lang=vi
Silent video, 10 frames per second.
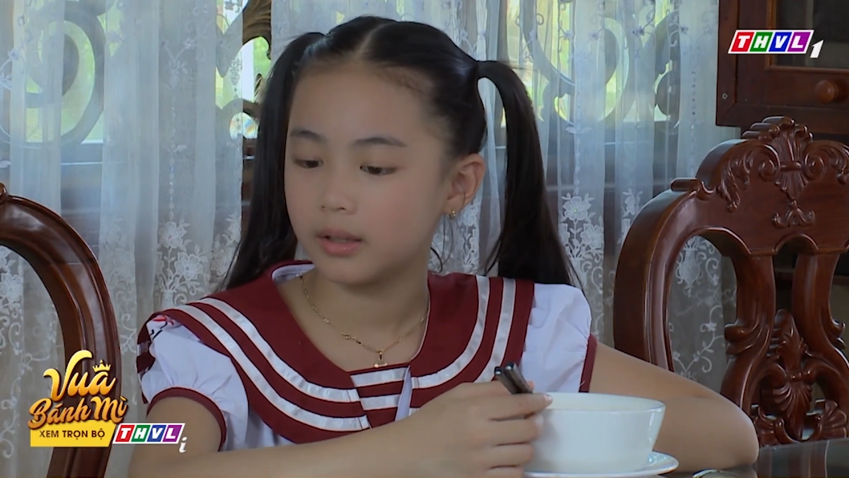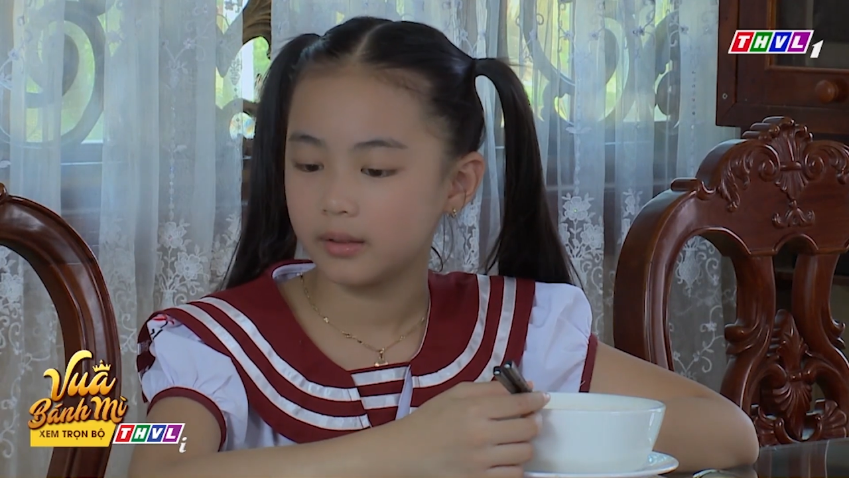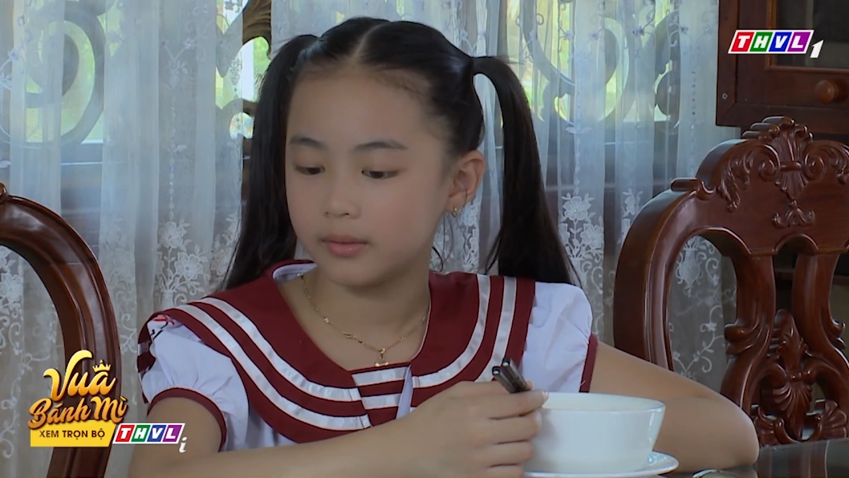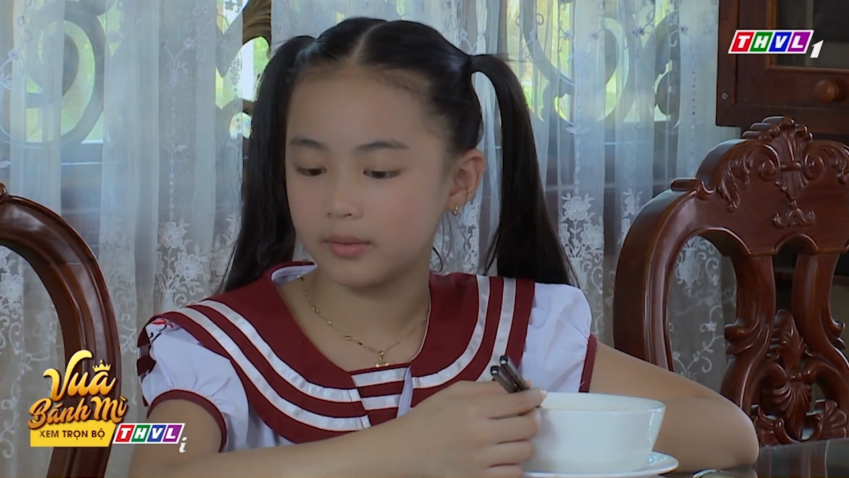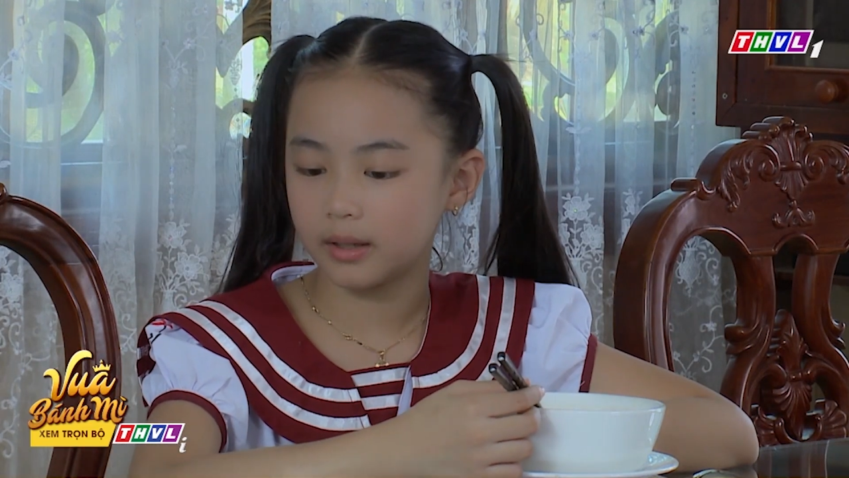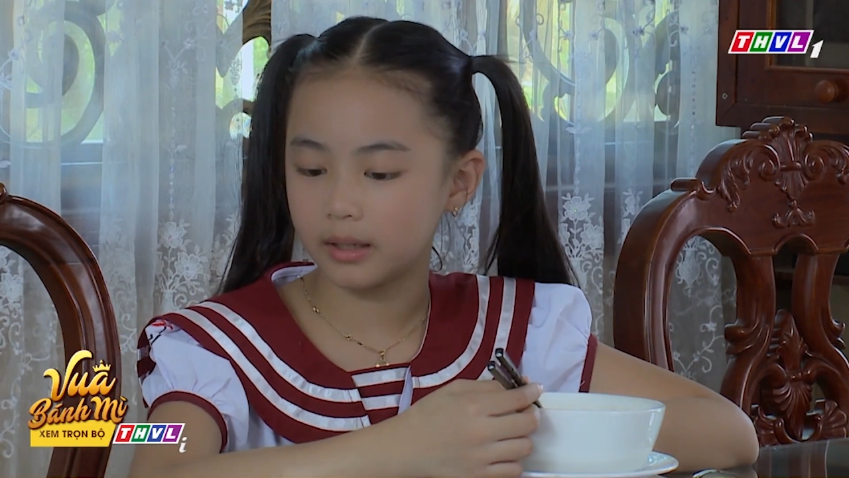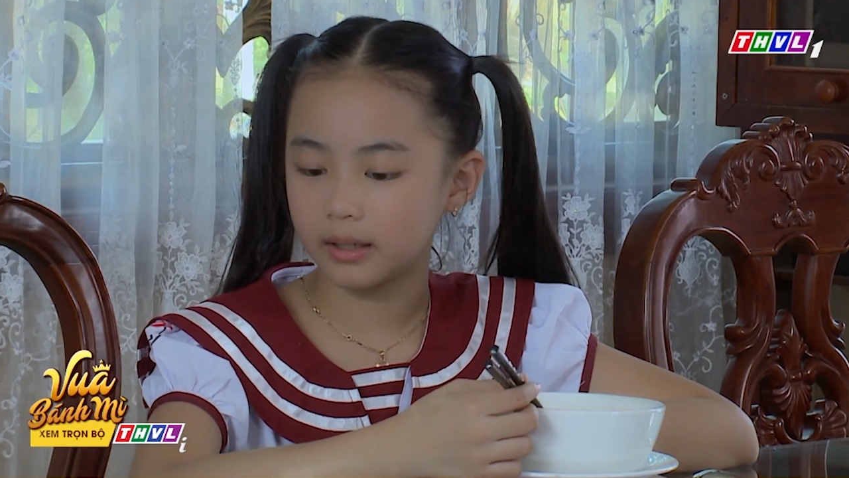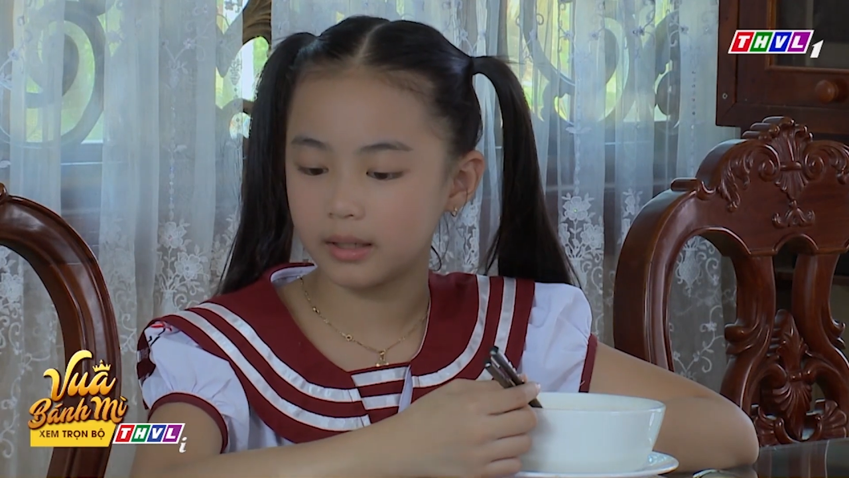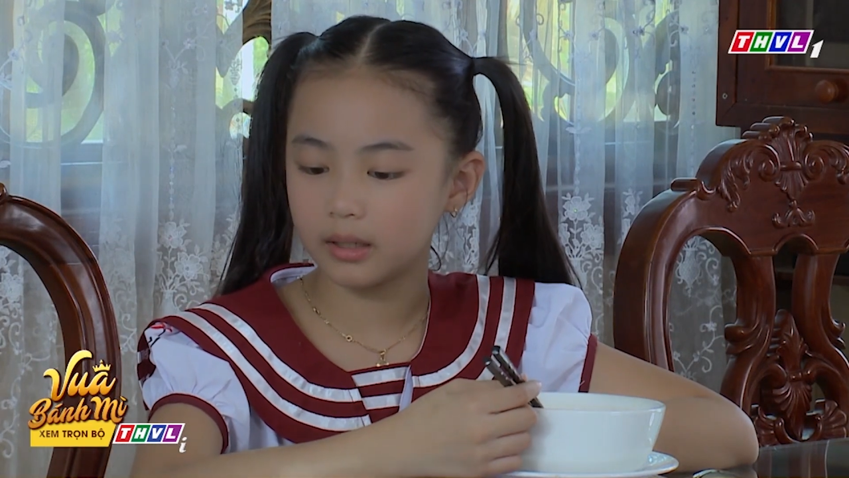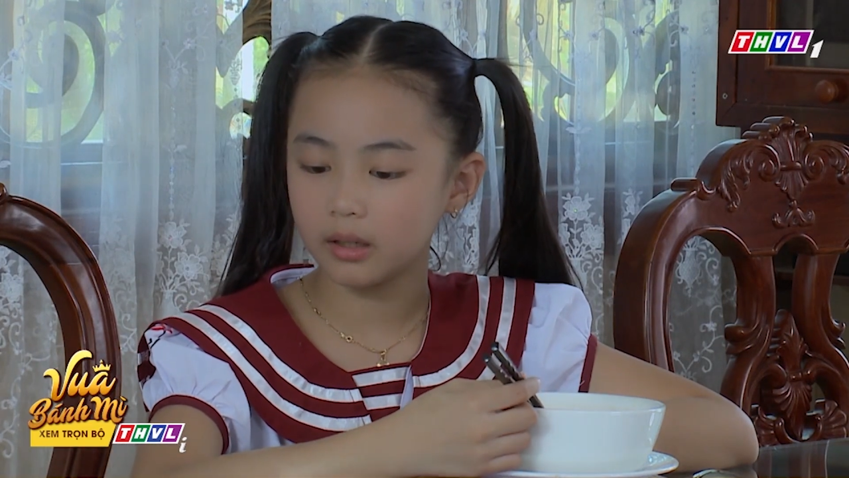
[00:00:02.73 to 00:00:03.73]

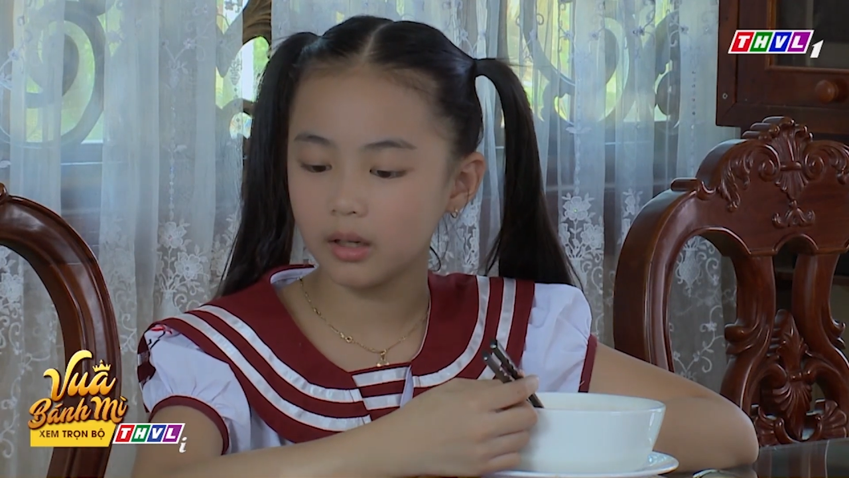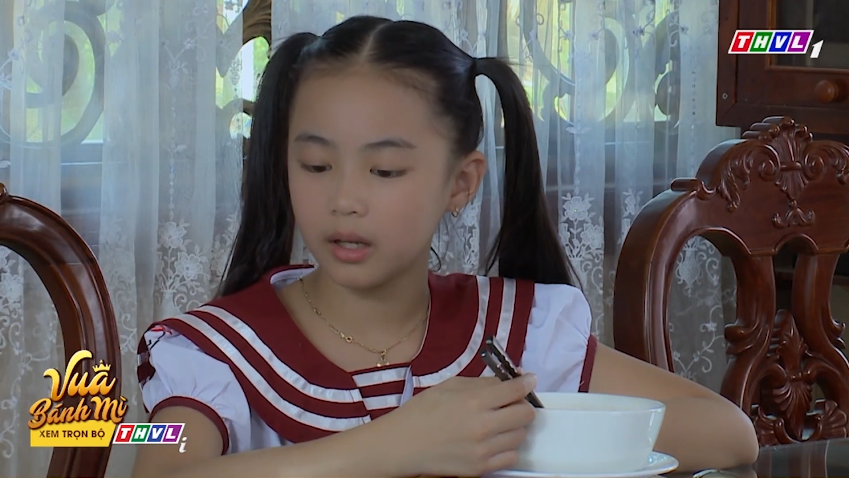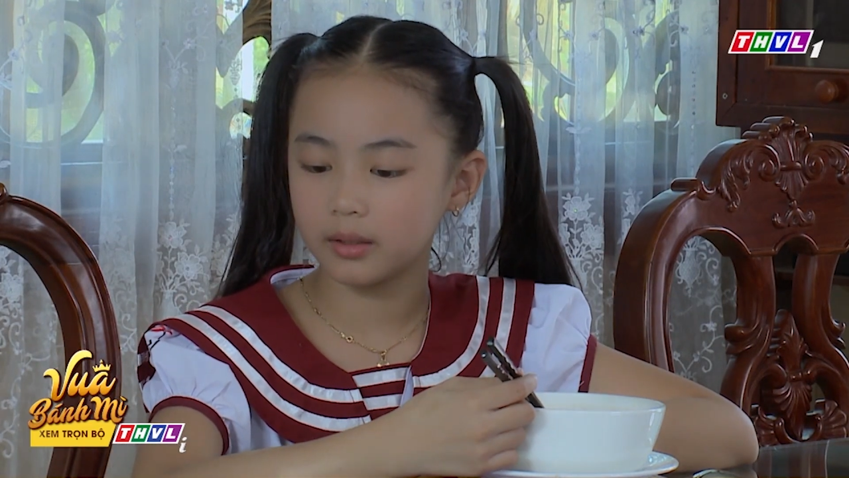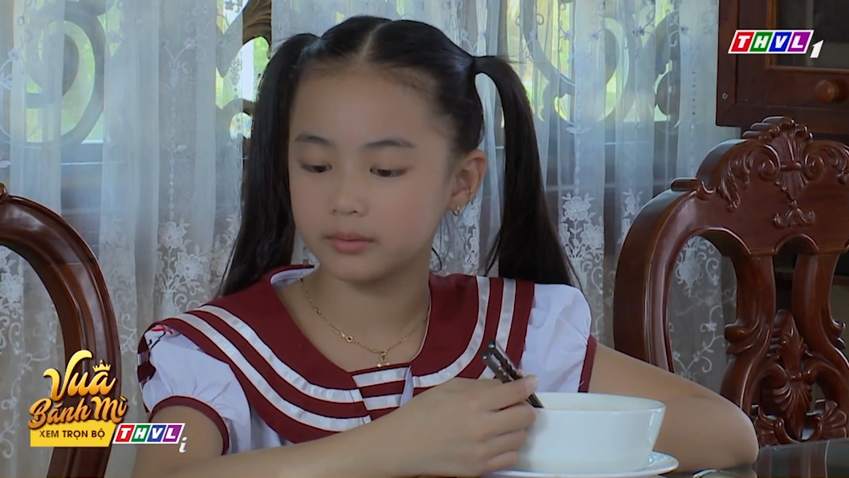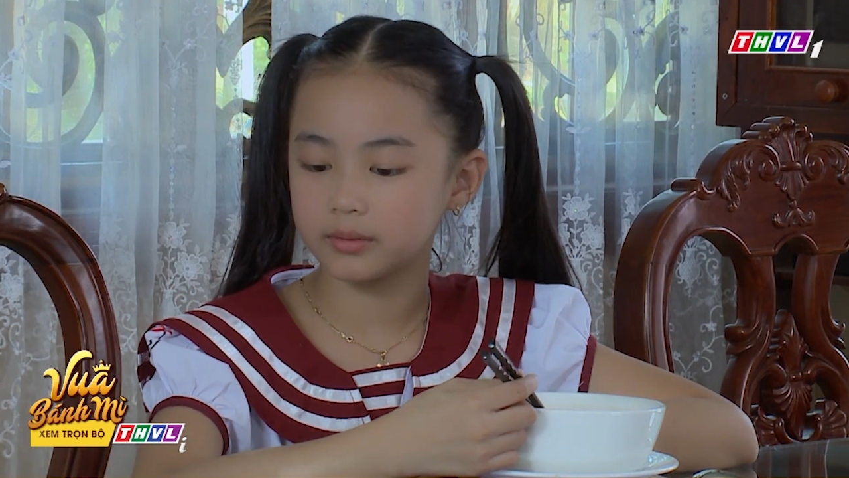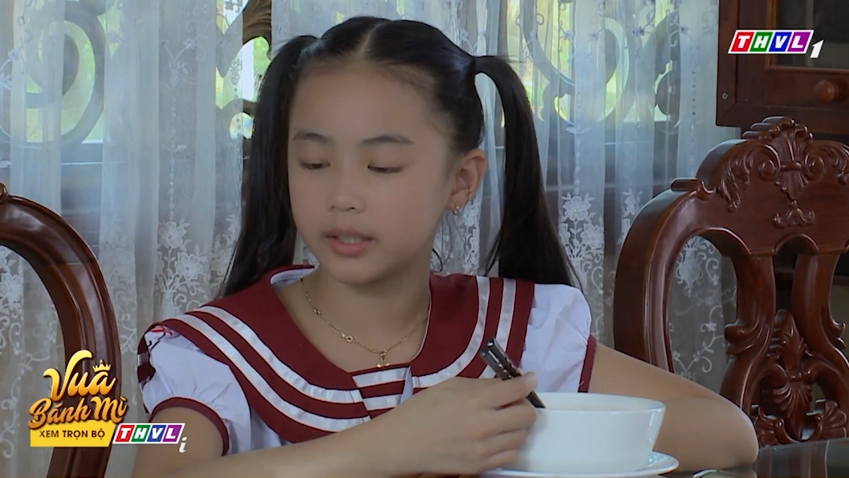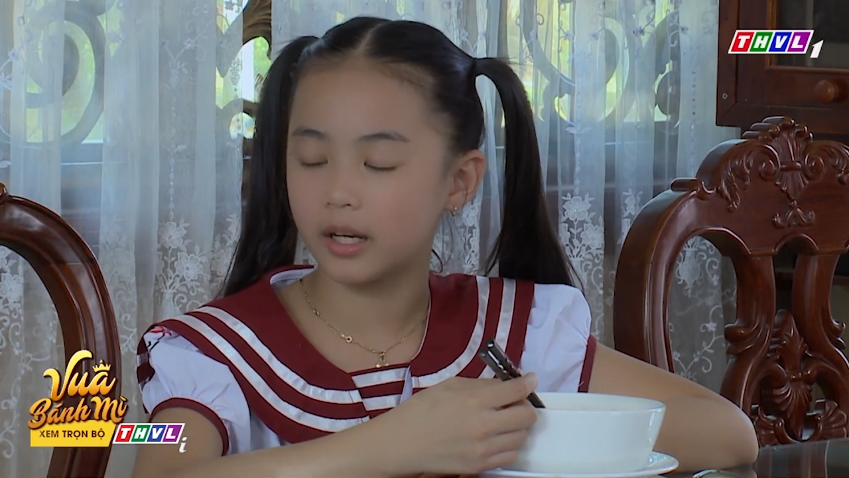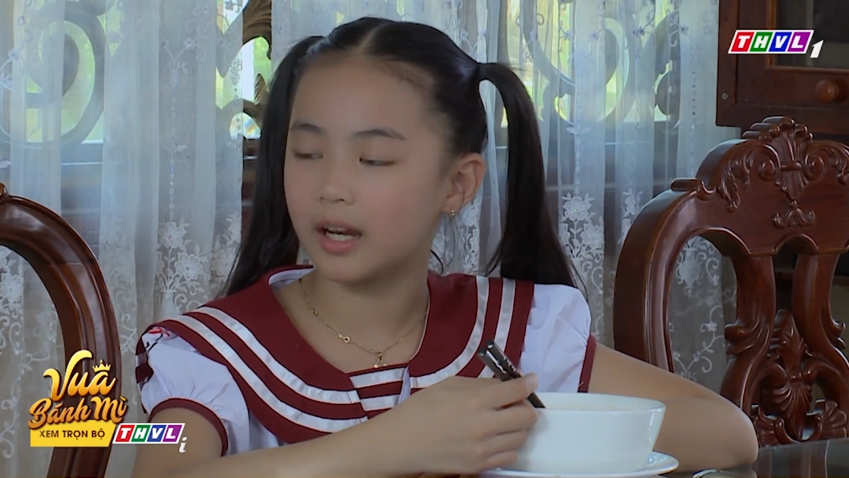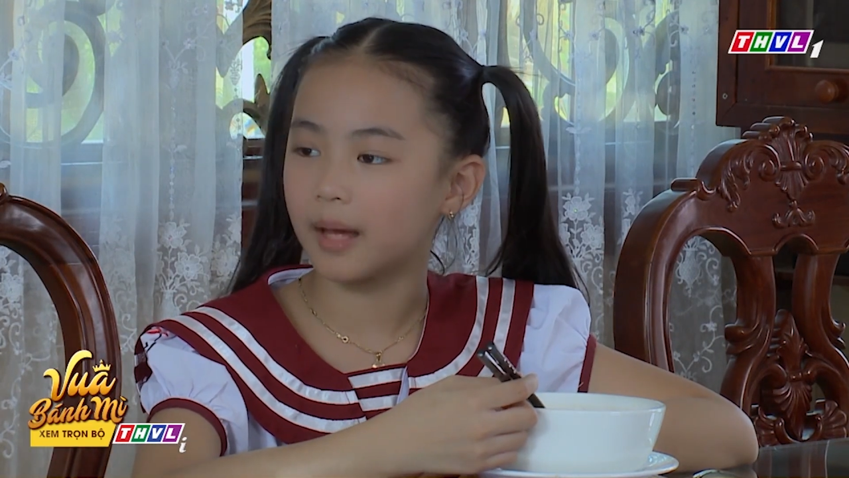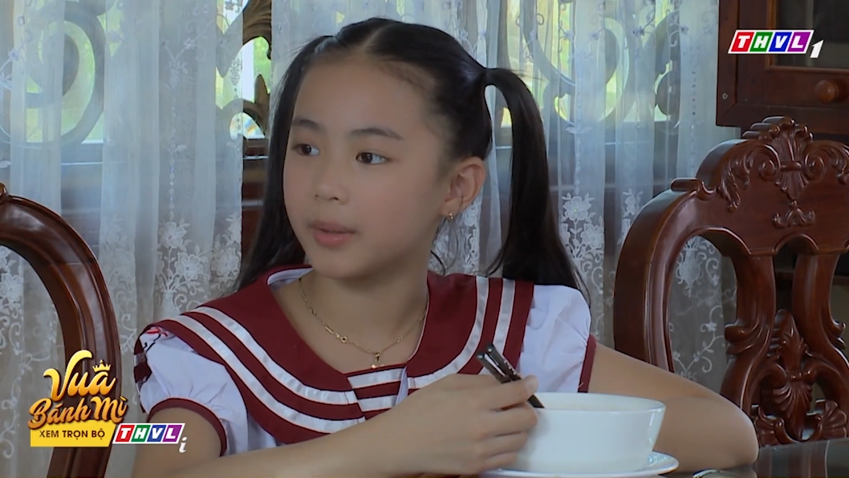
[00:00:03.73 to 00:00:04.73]
Vậy lớn lên chị
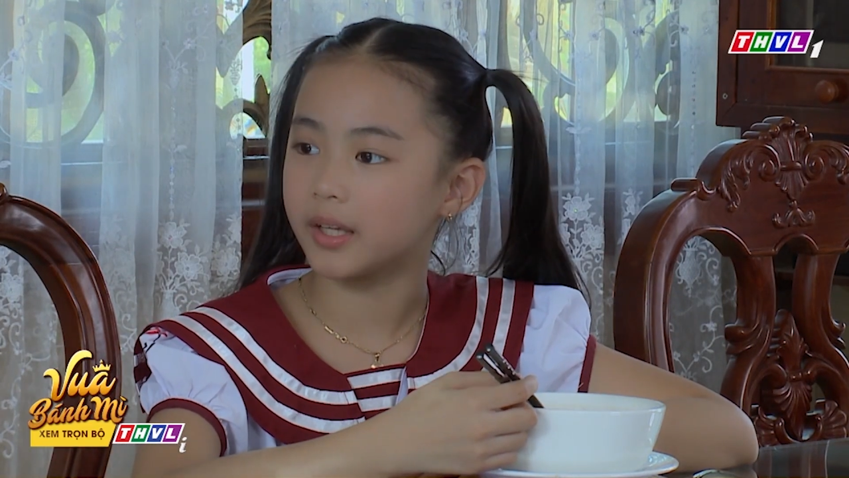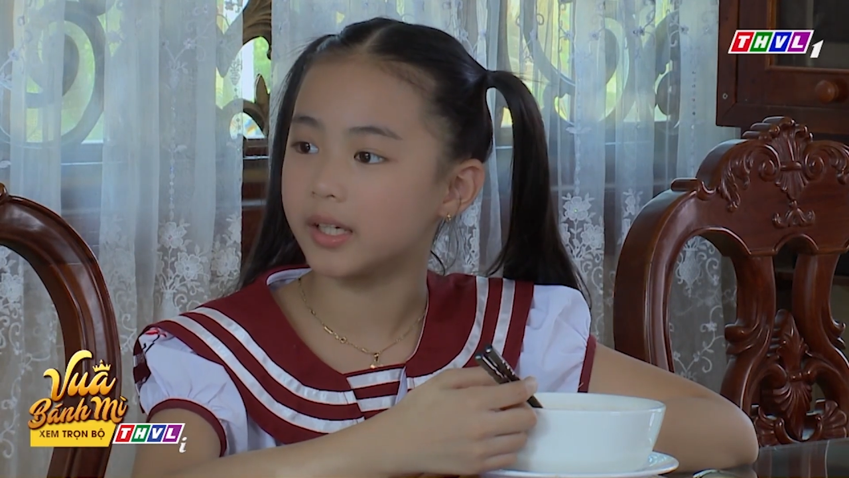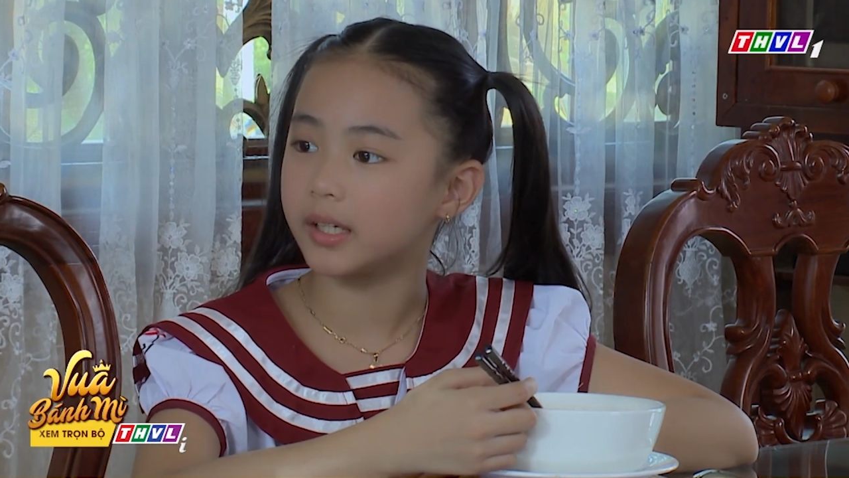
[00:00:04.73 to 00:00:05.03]
định làm nghề